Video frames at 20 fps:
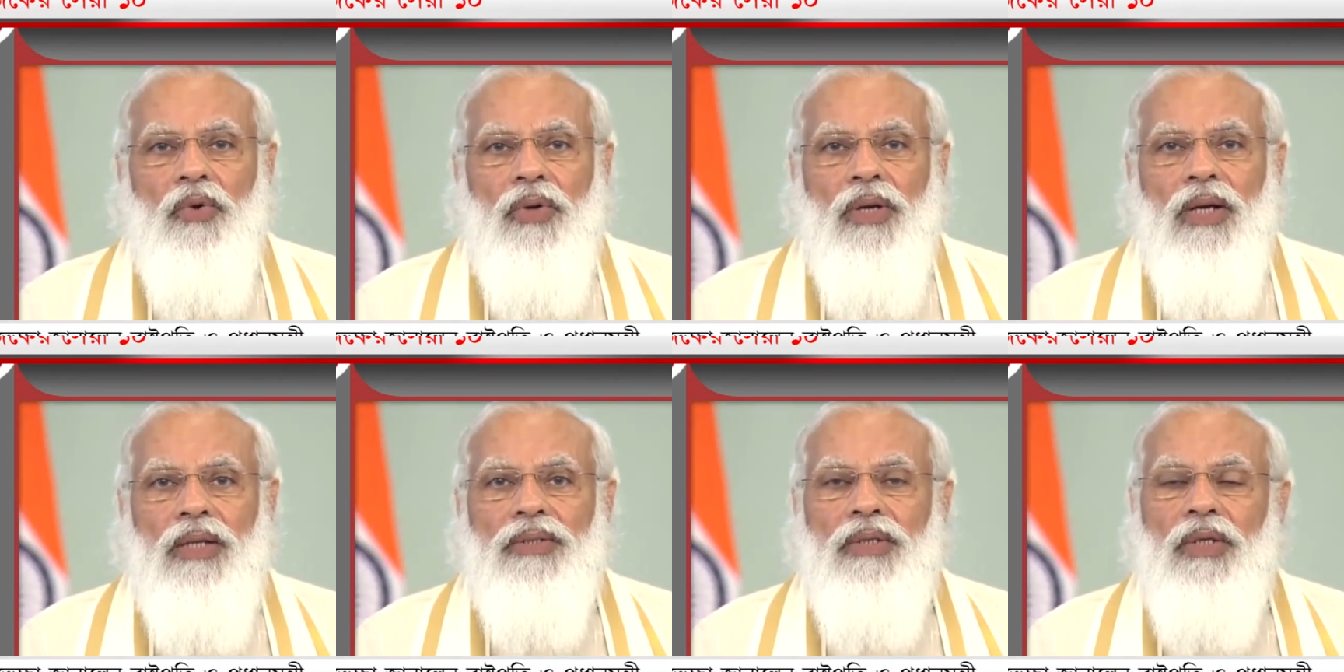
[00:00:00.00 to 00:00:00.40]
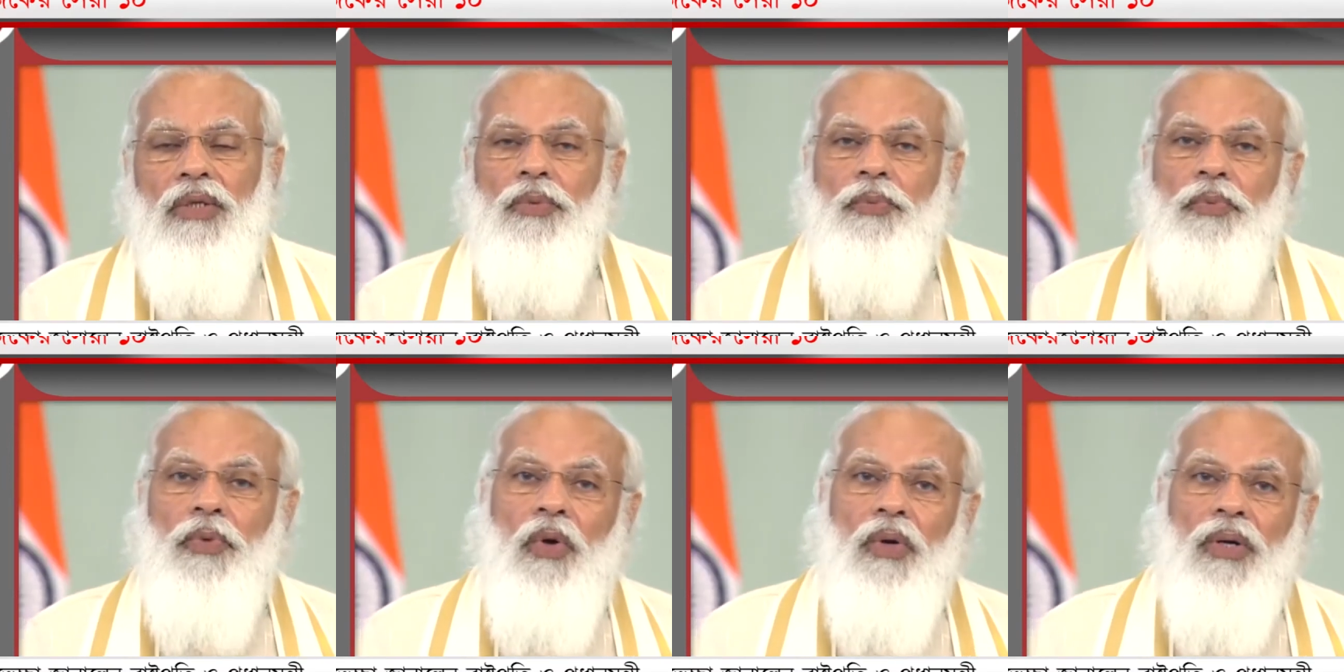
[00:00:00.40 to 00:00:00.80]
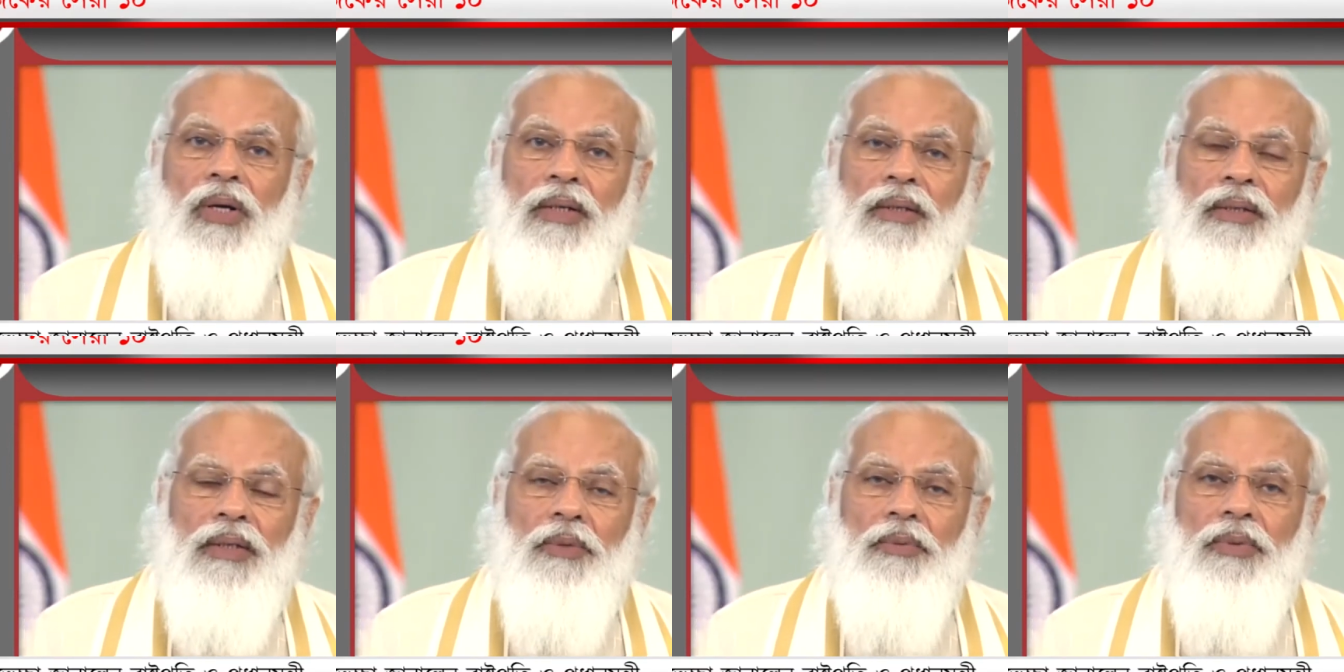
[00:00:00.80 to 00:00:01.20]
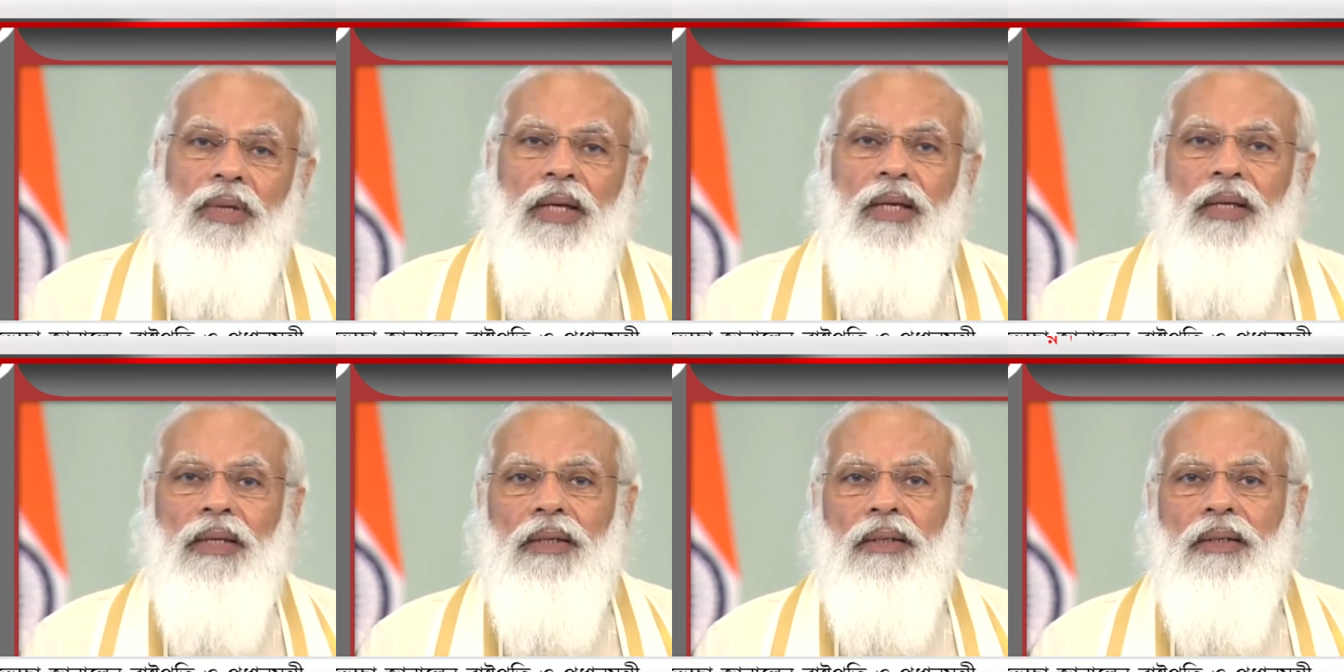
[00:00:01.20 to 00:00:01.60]
নরেন্দ্র মোদী শুভেচ্ছা
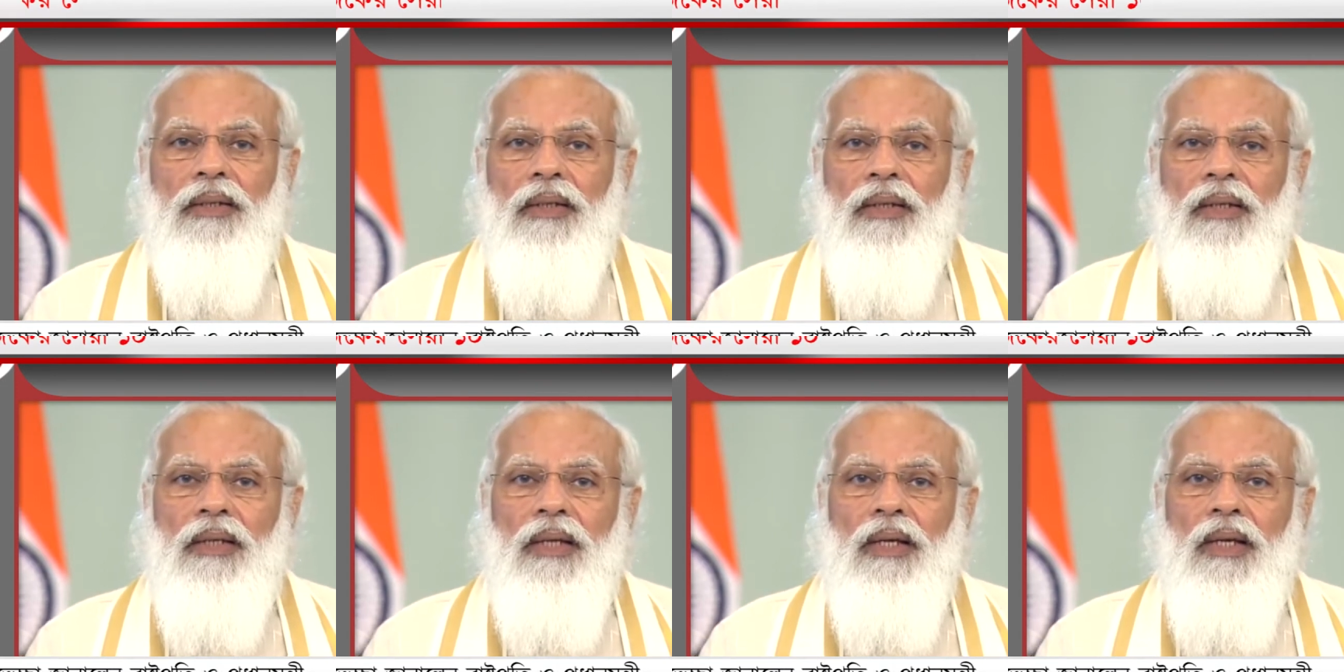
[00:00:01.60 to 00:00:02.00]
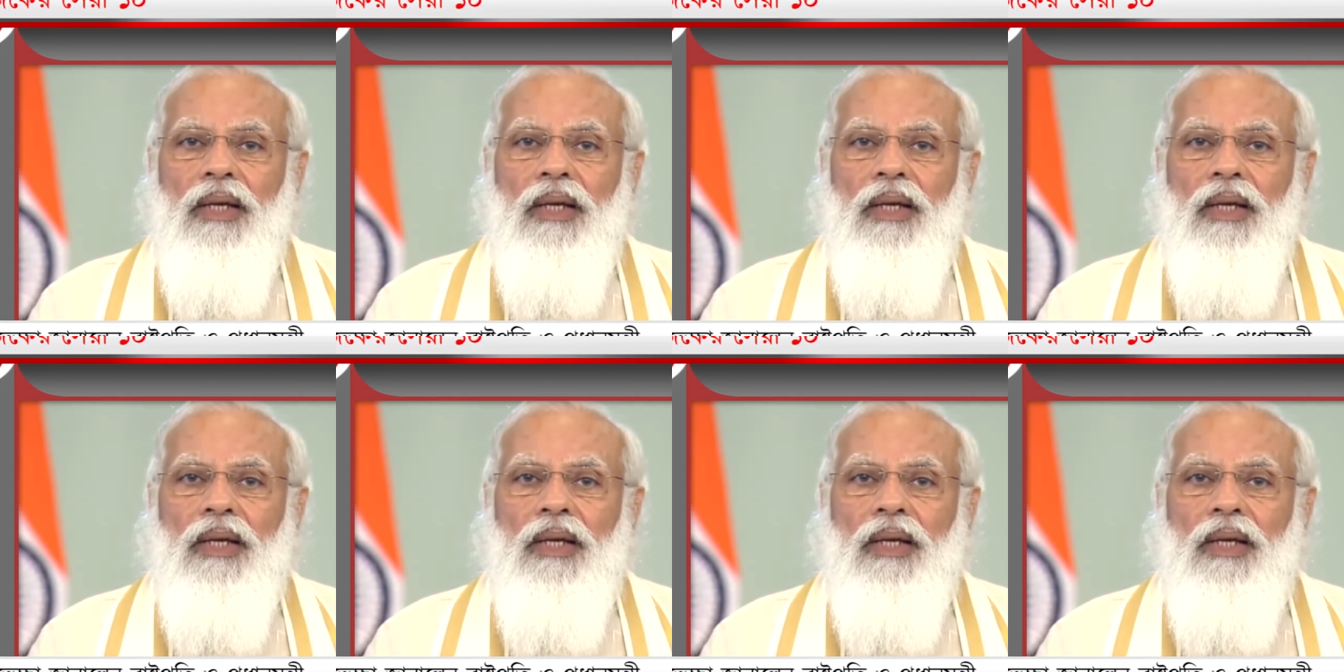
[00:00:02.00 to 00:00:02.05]
জানিয়েছেন